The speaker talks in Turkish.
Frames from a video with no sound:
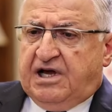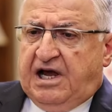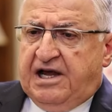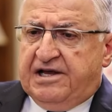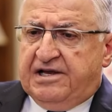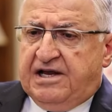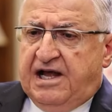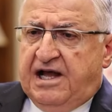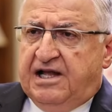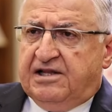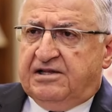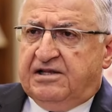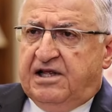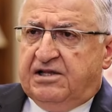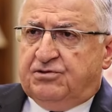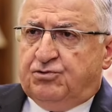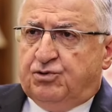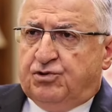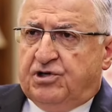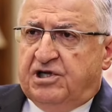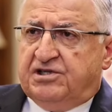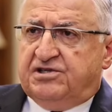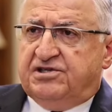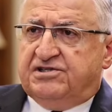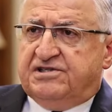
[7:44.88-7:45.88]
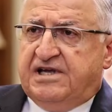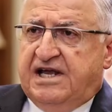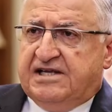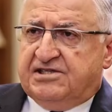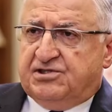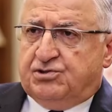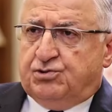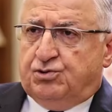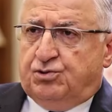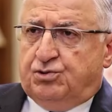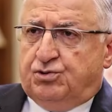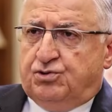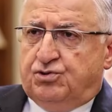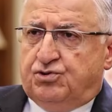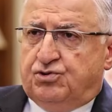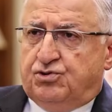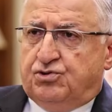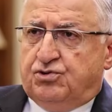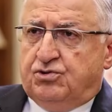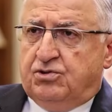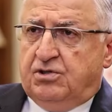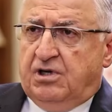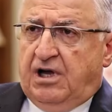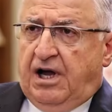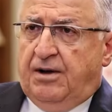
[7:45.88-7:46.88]
kaynağında tüketeceğiz diyoruz
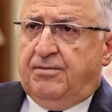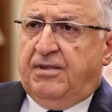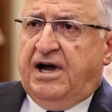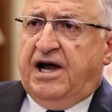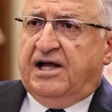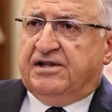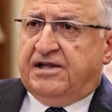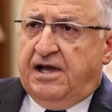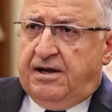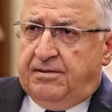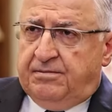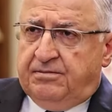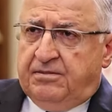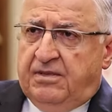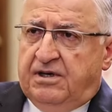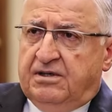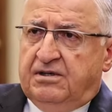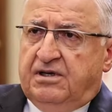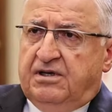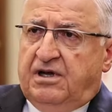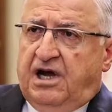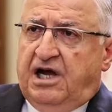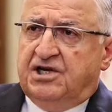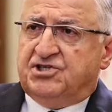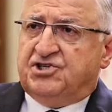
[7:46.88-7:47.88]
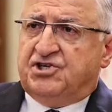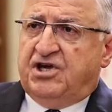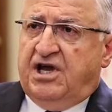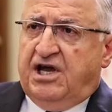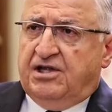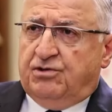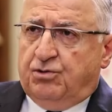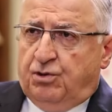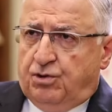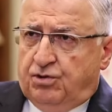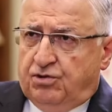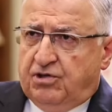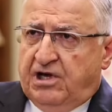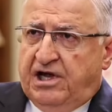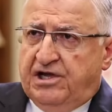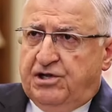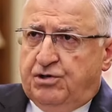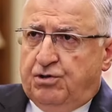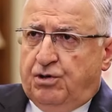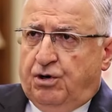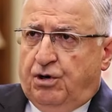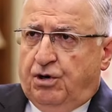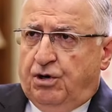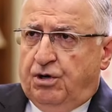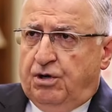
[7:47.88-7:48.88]
ama adam aşağı doğru
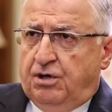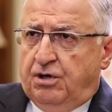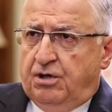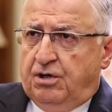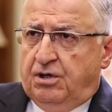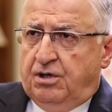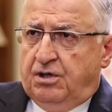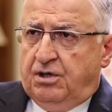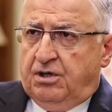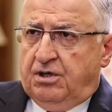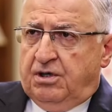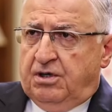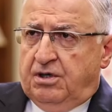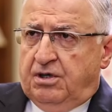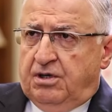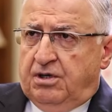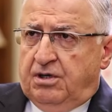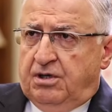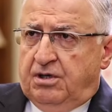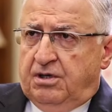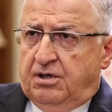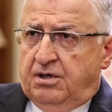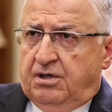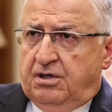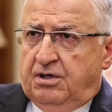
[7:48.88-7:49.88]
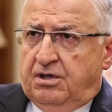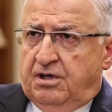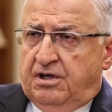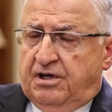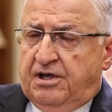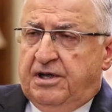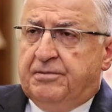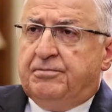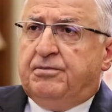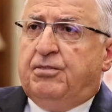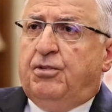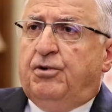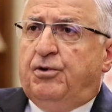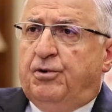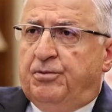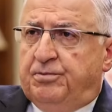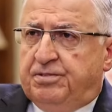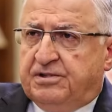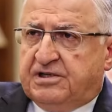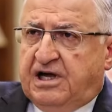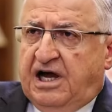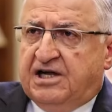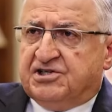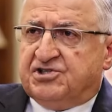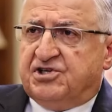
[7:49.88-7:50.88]
kayıyor. E,
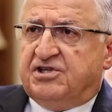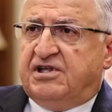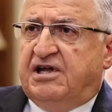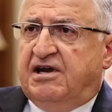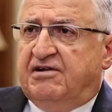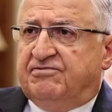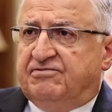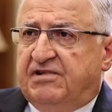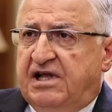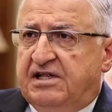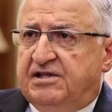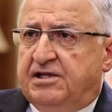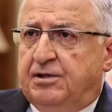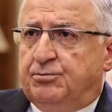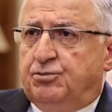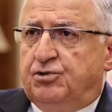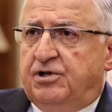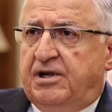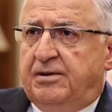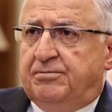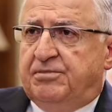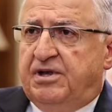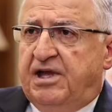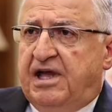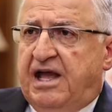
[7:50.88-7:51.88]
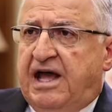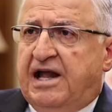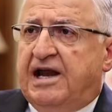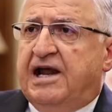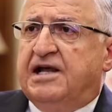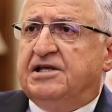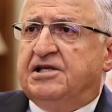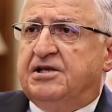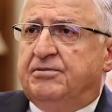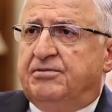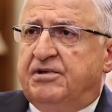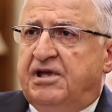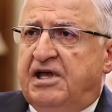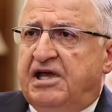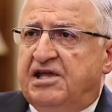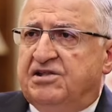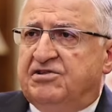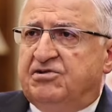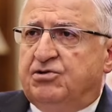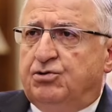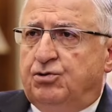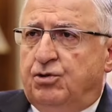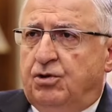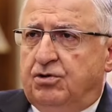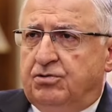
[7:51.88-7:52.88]
karşı taraftan da buna bir herhangi bir
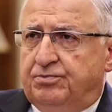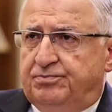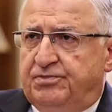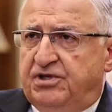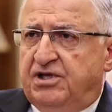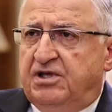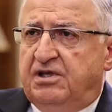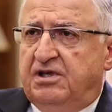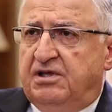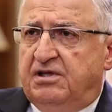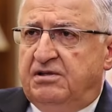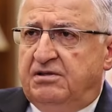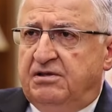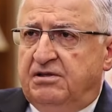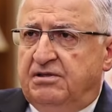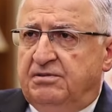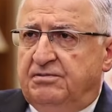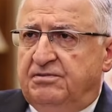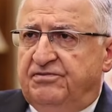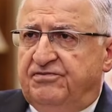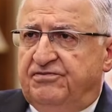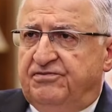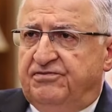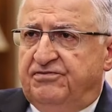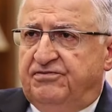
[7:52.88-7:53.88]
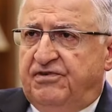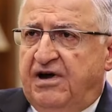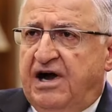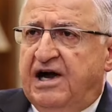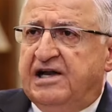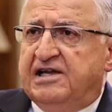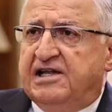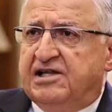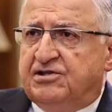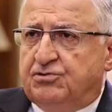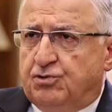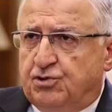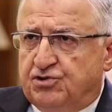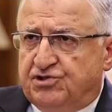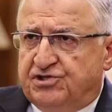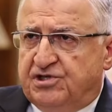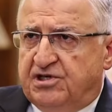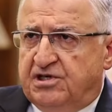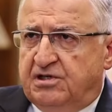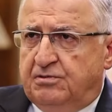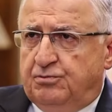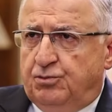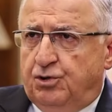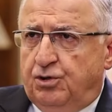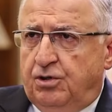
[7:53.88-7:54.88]
etki yok, bir e, faaliyet
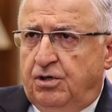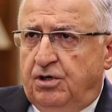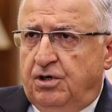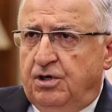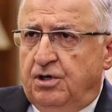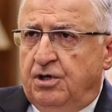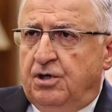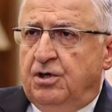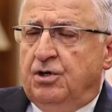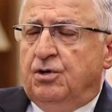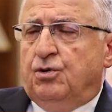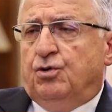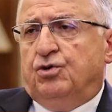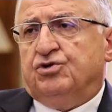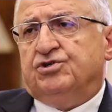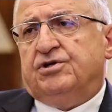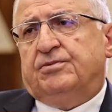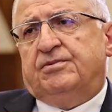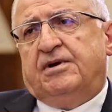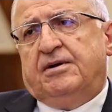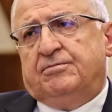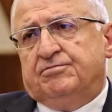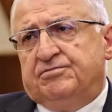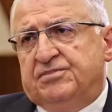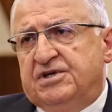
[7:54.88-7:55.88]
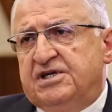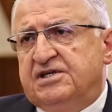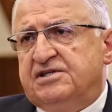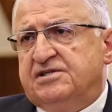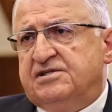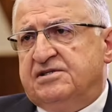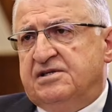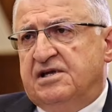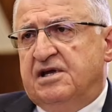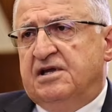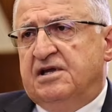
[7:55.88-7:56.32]
gösterilmiyor. O zaman biz